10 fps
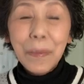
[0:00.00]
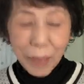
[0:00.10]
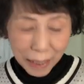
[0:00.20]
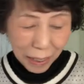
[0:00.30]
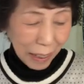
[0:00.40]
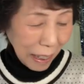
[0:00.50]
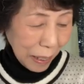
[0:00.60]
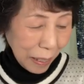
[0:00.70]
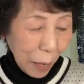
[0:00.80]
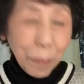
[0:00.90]
まず1
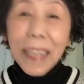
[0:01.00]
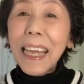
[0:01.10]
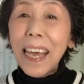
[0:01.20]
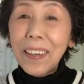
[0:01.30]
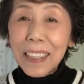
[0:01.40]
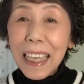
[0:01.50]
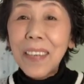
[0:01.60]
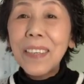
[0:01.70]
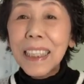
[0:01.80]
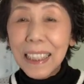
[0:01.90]
点目でござ
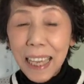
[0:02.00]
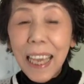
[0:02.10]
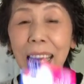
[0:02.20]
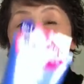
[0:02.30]
いますね、